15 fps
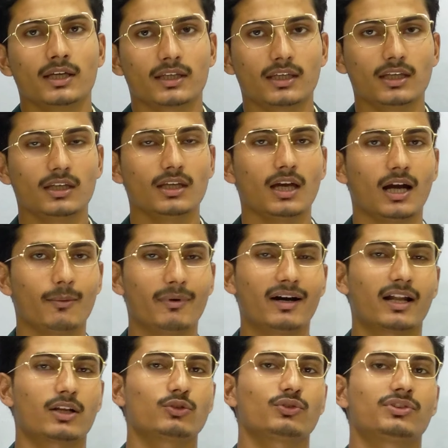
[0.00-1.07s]
कि
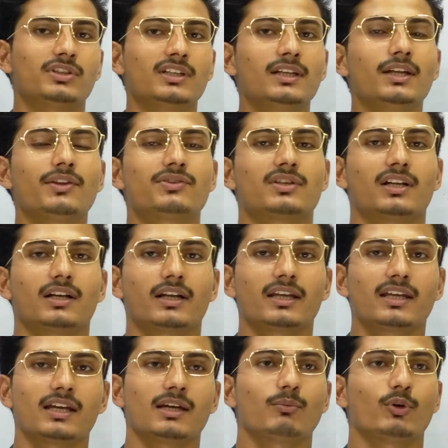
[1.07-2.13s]
हमारा जो सीरीज़ चल
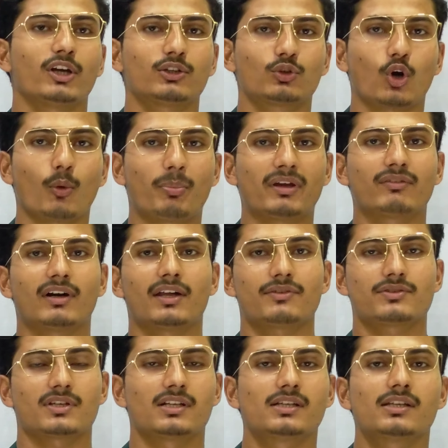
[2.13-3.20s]
रही है वो एक टॉपिक वाइज
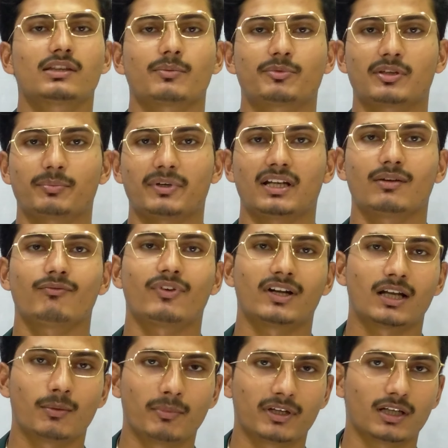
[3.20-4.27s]
चल रही है सबसे पहले हम
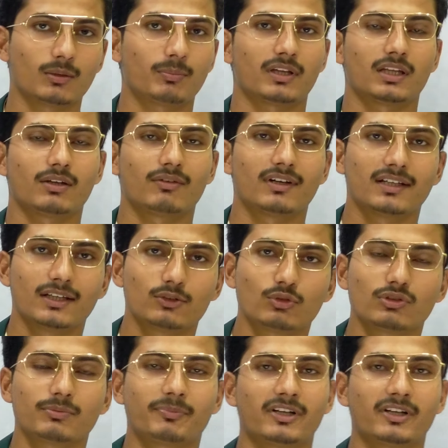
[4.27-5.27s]
फंडामेंटल पढ़ने वाले हैं तो